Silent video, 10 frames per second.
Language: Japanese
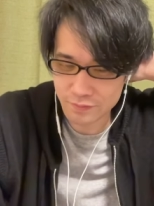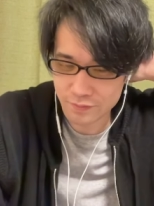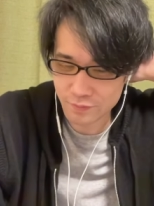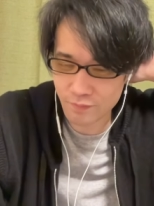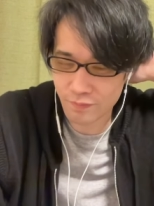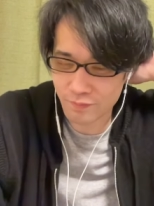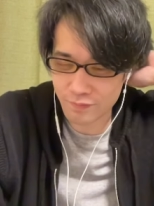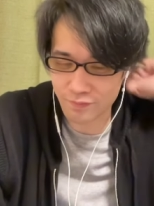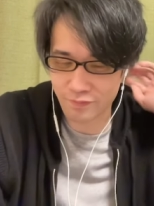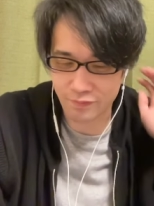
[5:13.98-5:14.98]
ごめんごめんご
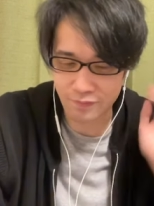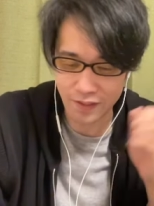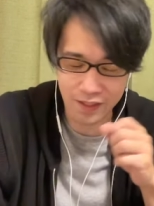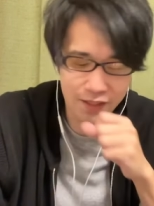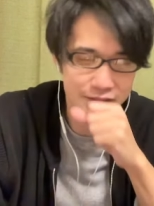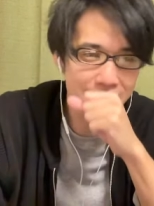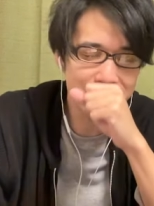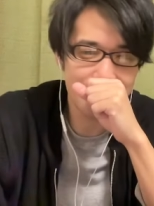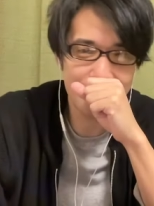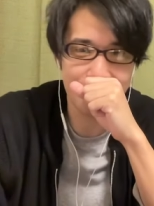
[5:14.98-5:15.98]
めんごめん。あ、
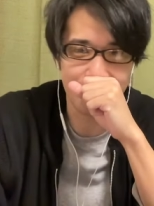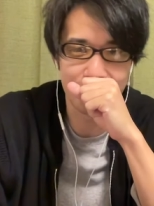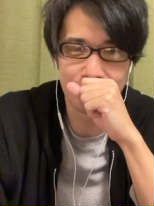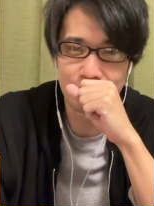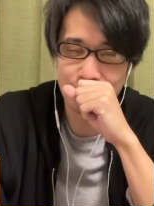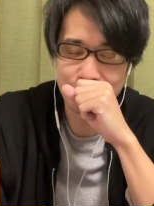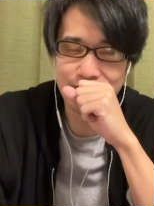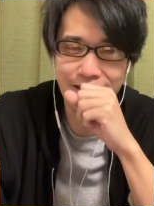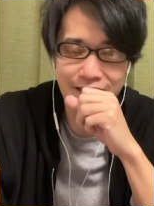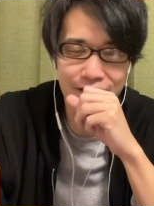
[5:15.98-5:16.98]
確かに、
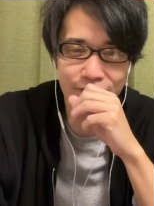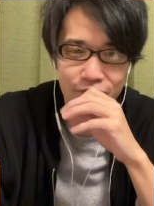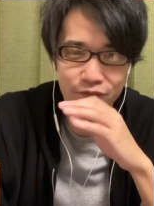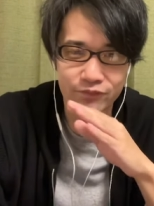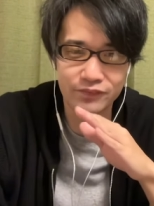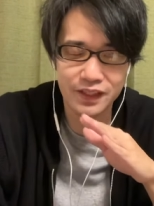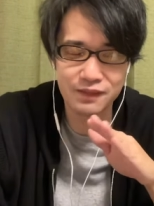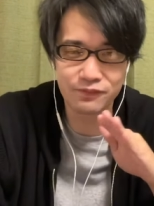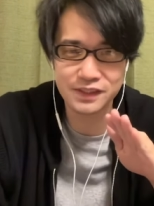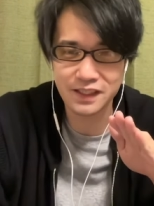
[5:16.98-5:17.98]
若干あの、気
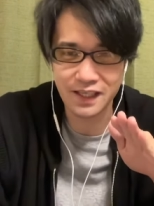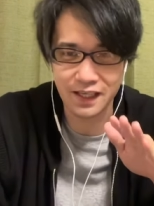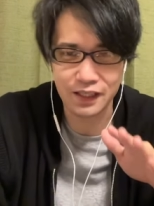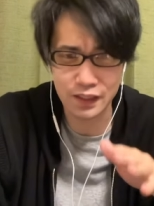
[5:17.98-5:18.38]
持ちが、